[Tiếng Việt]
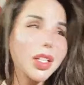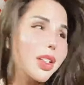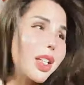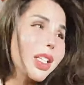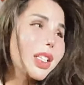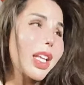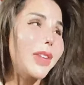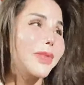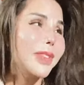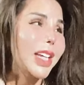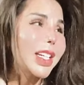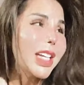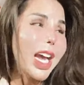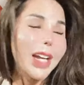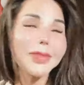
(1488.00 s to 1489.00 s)
sẽ tìm
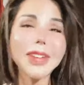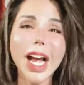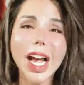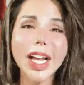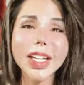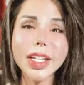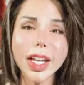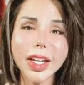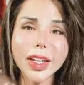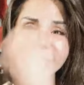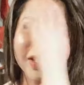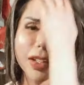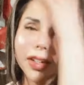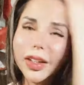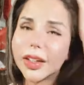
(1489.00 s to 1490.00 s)
cách hãm hại chị
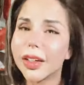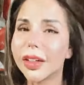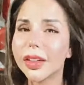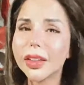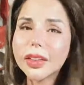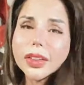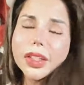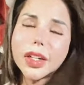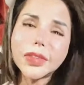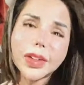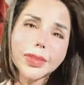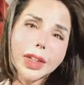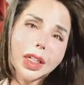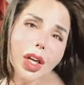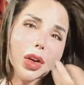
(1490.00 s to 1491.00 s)
chứ không phải
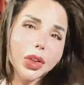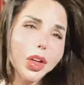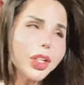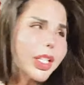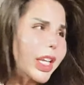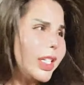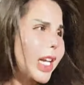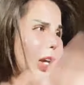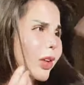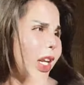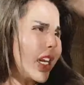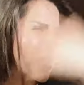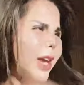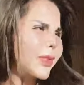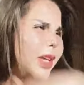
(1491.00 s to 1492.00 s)
mà ngồi nói chuyện đạo
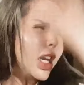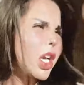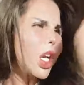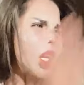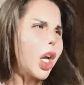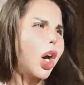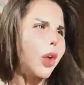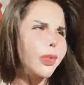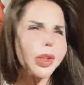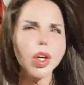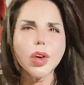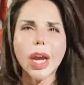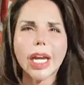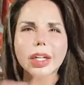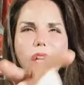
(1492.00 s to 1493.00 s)
lý làm cái lồn gì
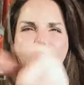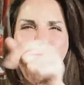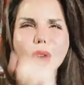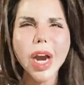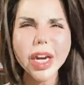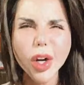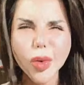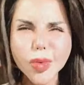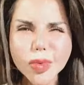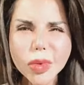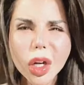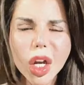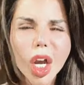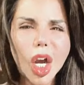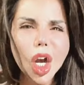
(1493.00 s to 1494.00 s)
cô hằng nói quá đúng
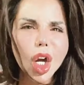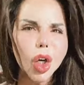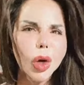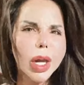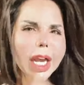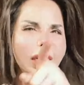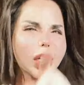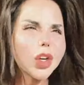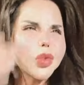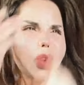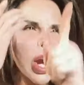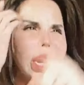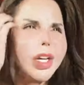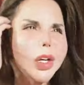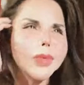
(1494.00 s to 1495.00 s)
cô hằng nói
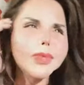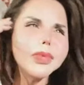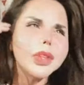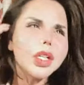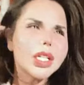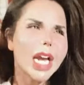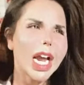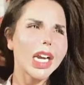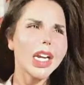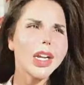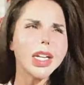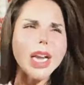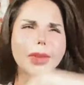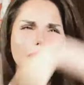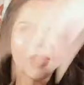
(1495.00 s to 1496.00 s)
quá đúng đạo
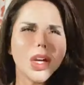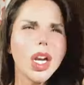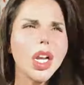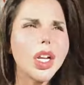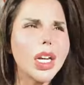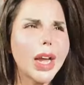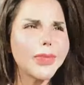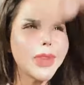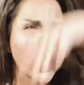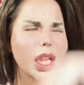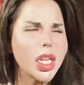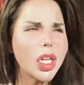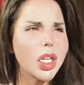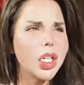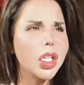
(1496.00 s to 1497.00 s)
lý làm làm
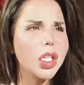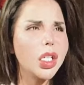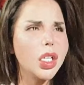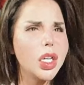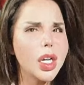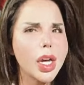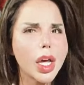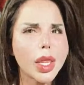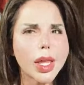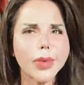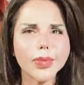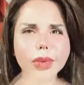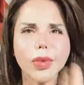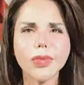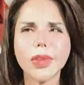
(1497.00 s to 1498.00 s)
gì
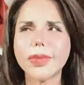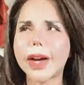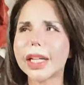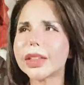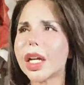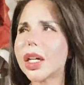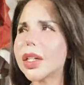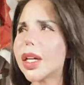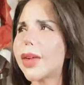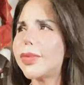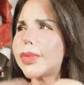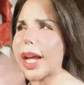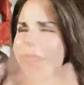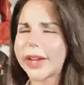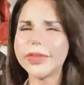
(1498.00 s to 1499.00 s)
sống đúng với bản thân
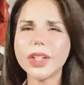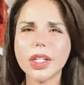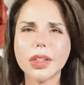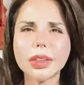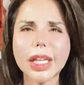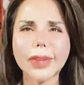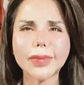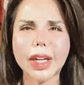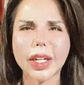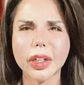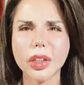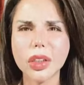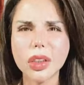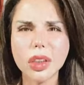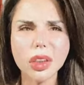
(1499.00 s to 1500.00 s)
không hẹn với lương tâm là
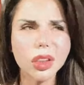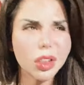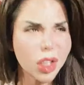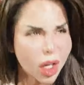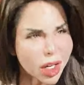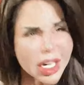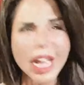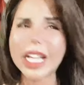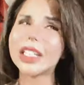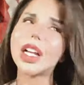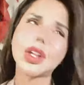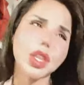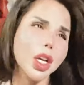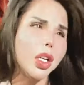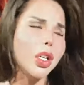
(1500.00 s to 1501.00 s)
được rõ ràng
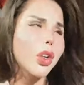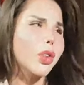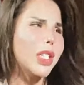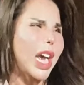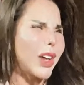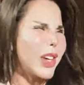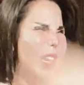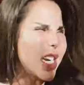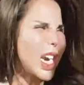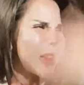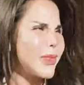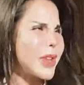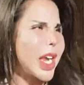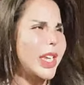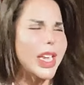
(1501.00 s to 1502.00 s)
thật sự luôn đạo lý
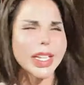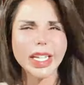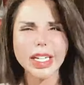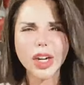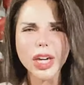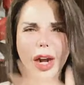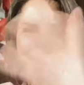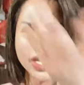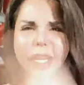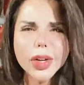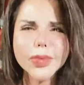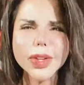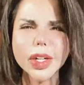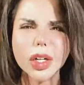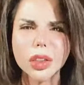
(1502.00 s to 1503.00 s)
làm gì giờ chị nói đạo lý
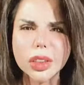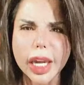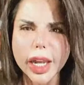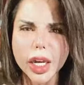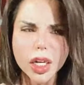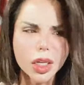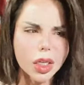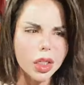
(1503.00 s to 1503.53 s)
cũng như được nè